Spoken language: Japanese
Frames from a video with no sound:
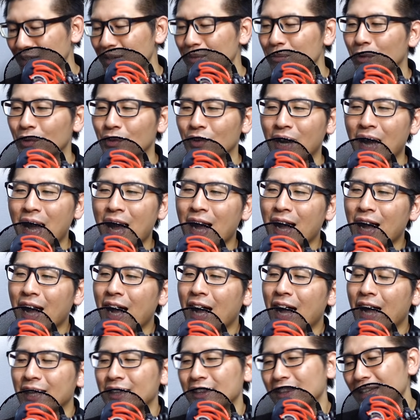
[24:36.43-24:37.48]
ものが
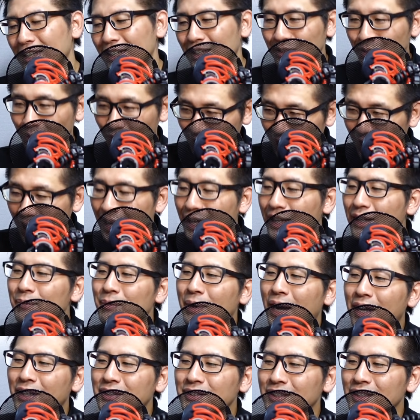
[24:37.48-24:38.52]
あったりとか、
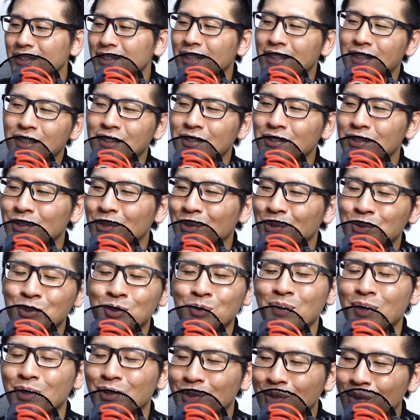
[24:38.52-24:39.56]
アクセサリー類を
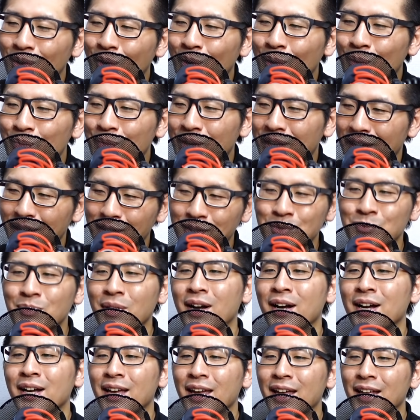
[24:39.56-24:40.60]
含めると、100
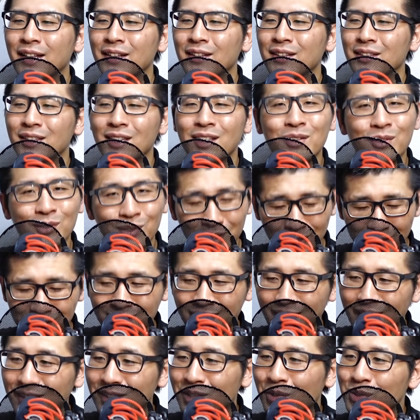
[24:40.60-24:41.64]
万円っていうです
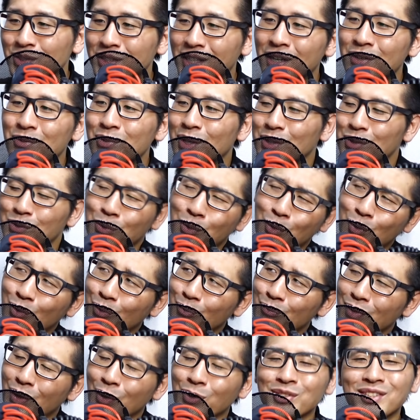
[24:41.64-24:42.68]
ね、予算枠
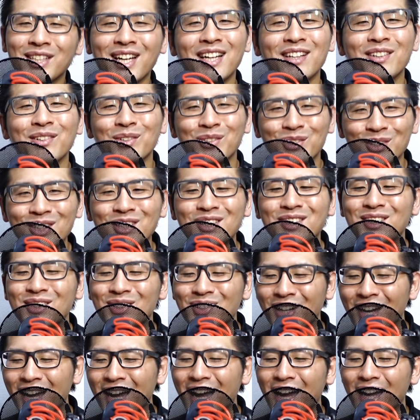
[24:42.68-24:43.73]
を抑えておく必
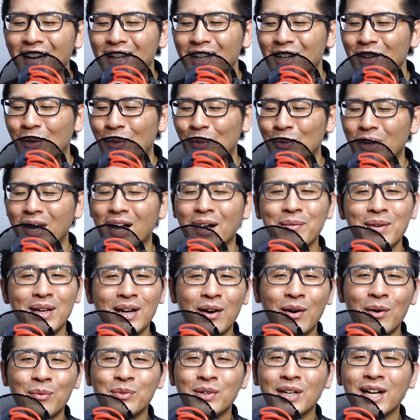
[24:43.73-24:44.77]
要が、この
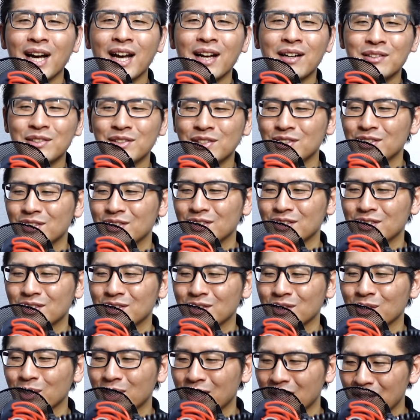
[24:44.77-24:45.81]
カメラを迎える
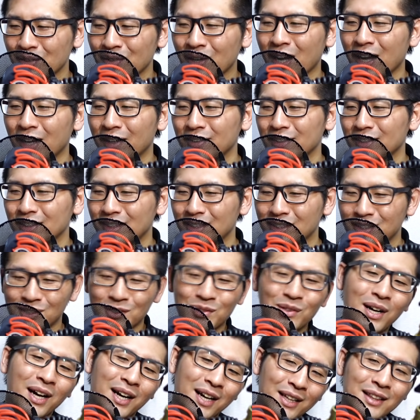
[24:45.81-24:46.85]
時には
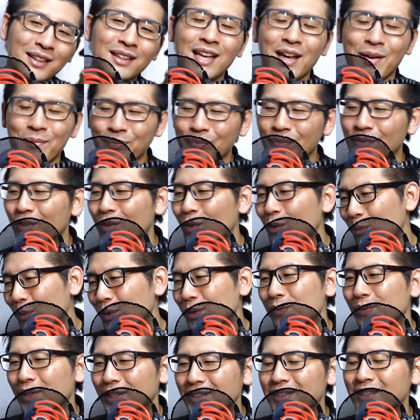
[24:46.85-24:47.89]
必要かなって
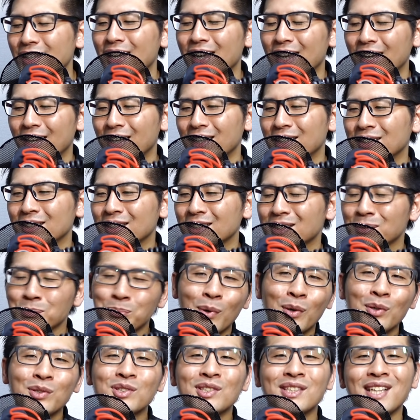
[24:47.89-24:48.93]
思います。で、
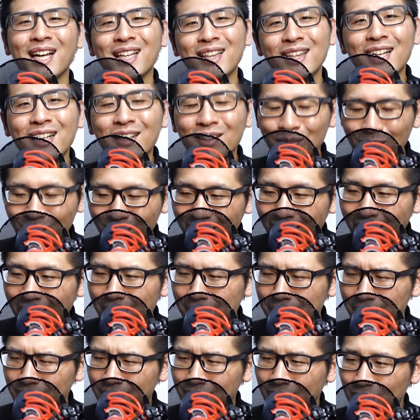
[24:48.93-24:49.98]
スポーツであったりと
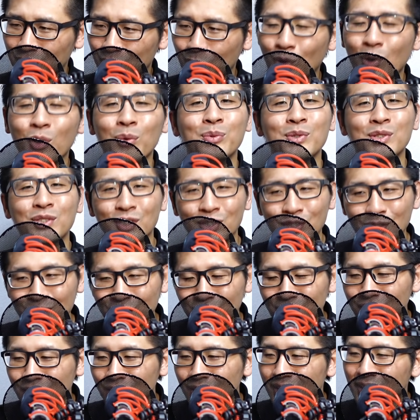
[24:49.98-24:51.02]
か、動物
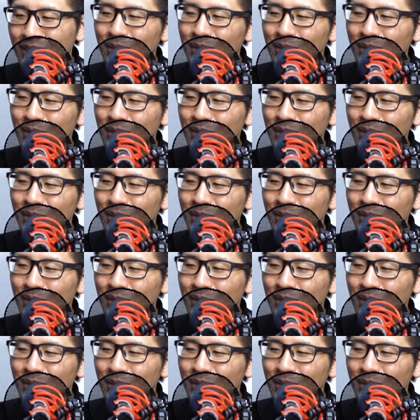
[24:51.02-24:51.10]
といっ